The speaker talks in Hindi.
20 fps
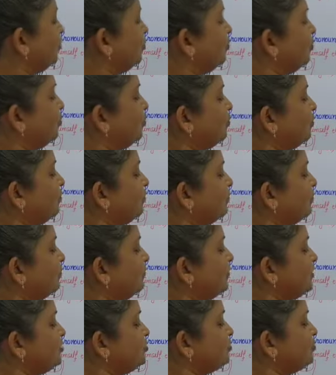हु
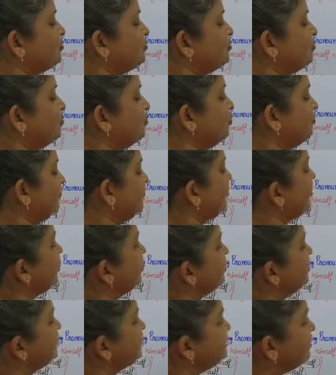विच होम
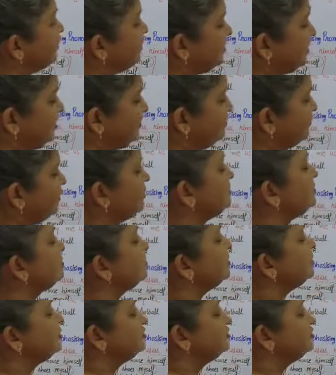इस तरह के वर्ड्स